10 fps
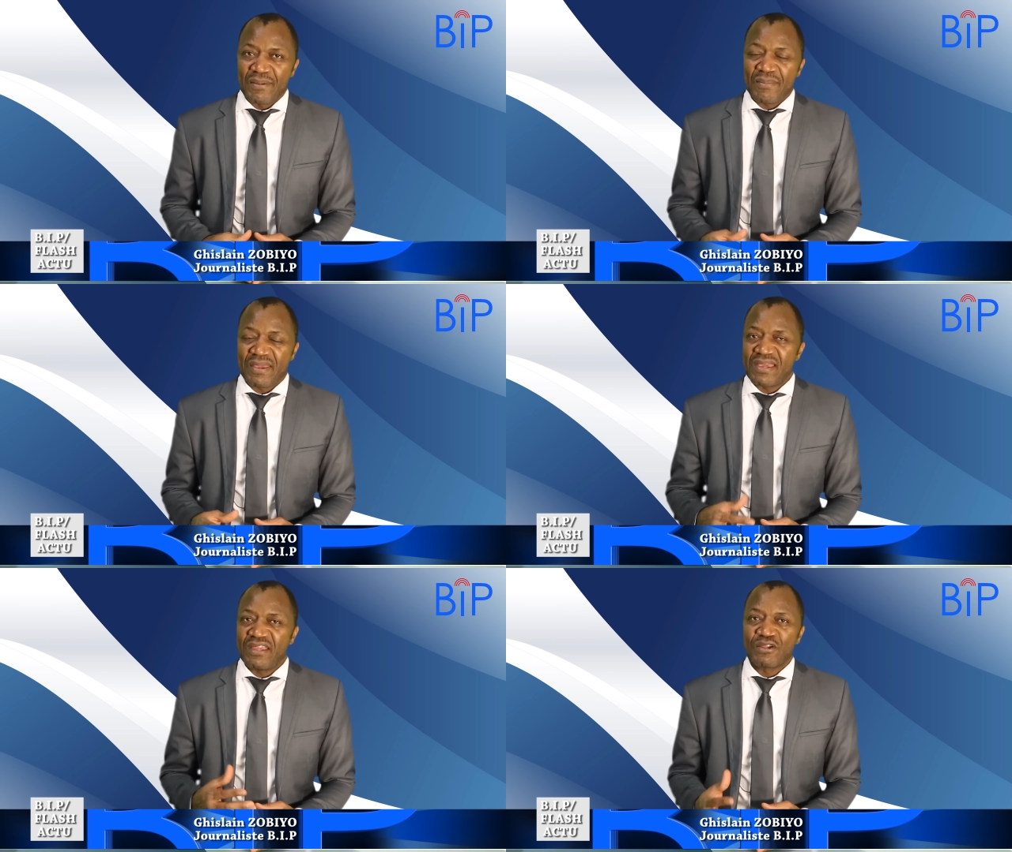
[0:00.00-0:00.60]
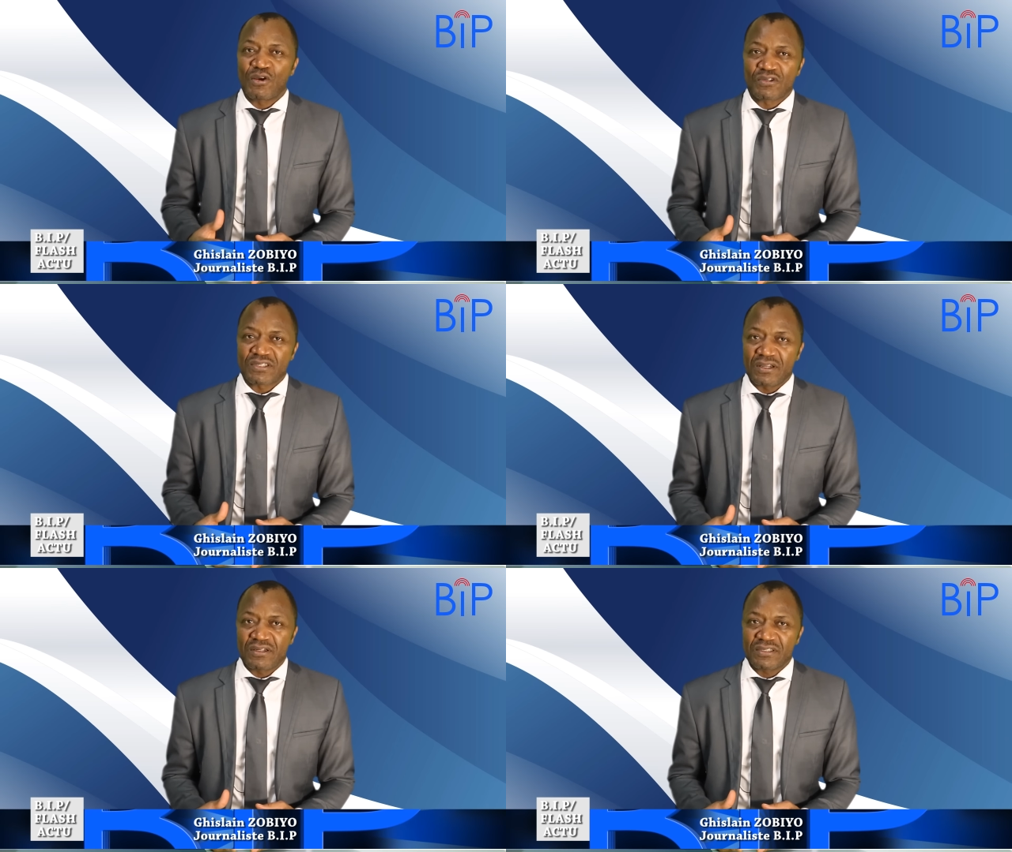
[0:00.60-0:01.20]
mais il y a une
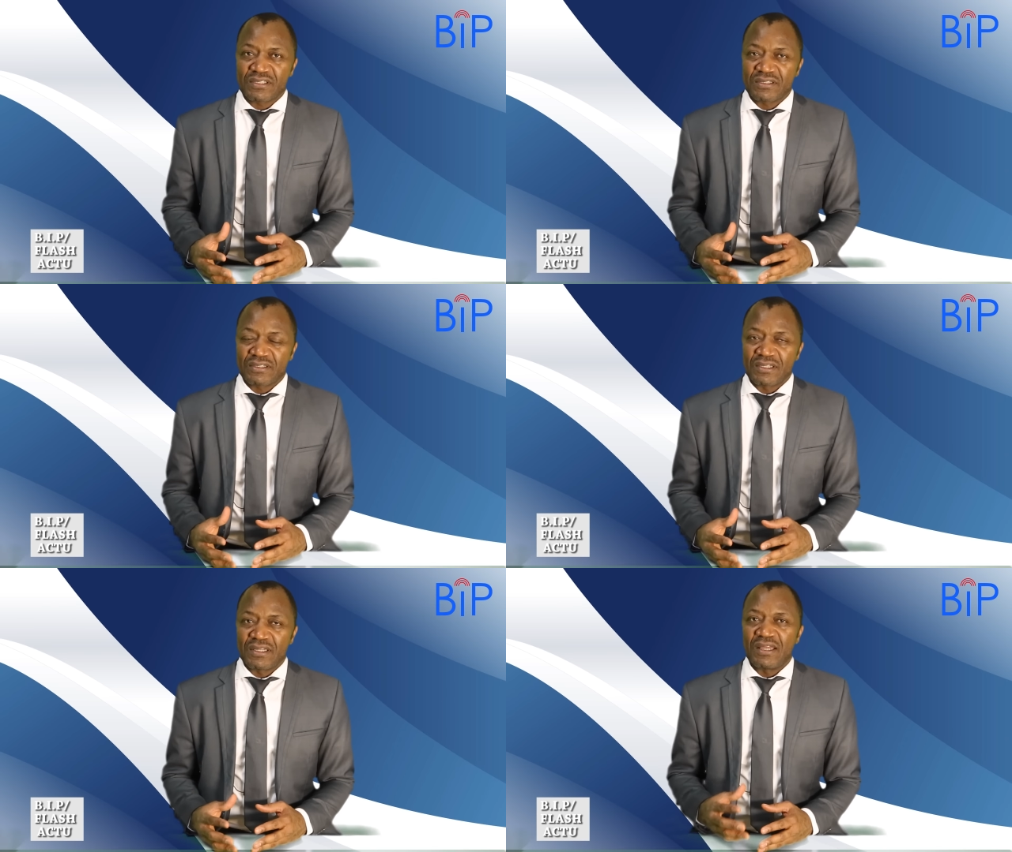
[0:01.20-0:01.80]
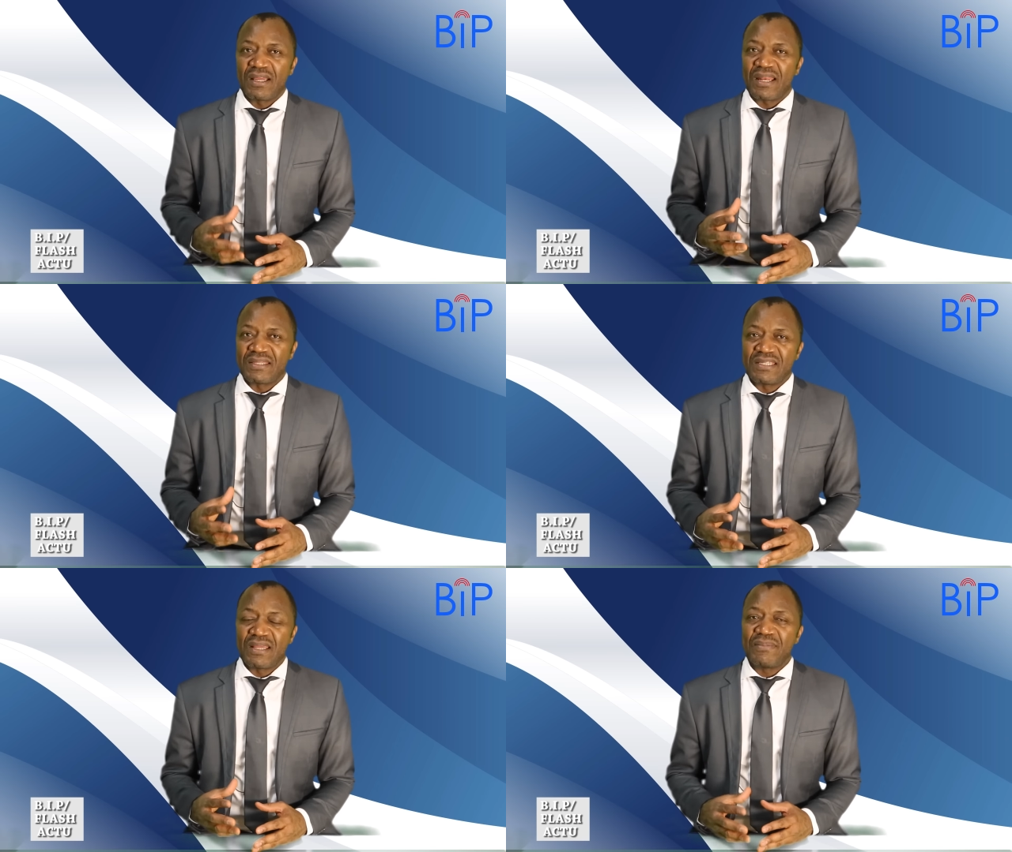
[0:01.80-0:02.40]
constante, la
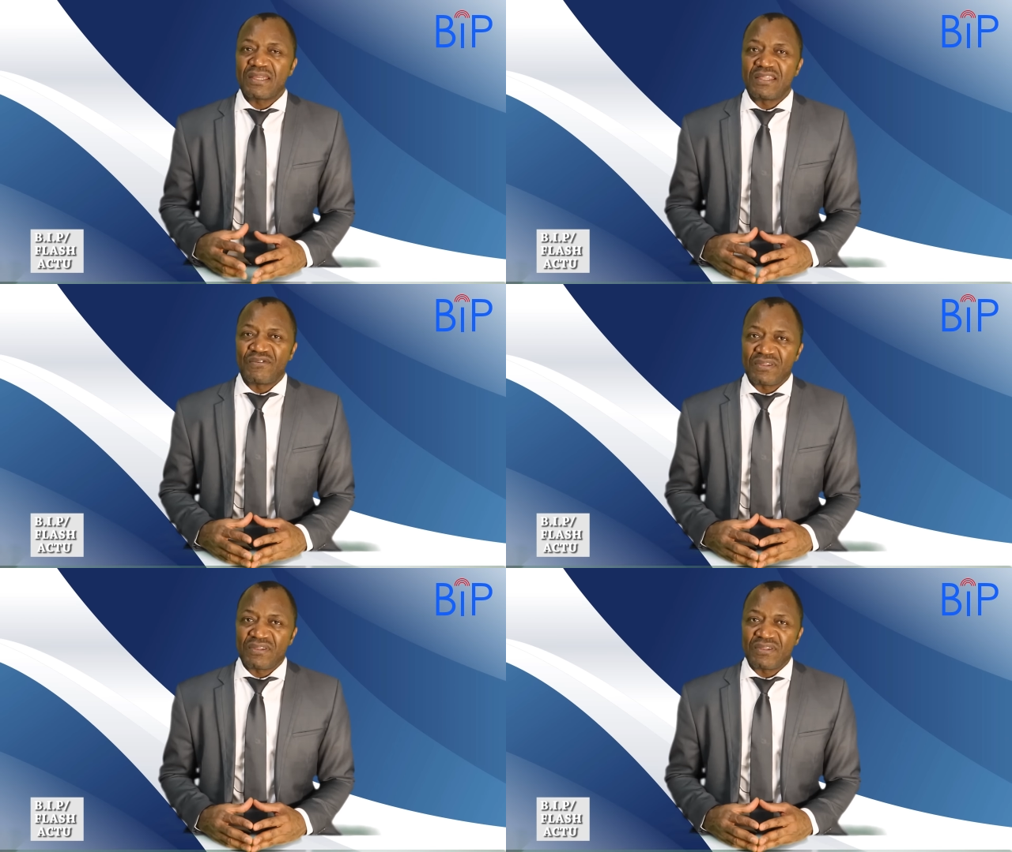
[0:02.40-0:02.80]
dynamique des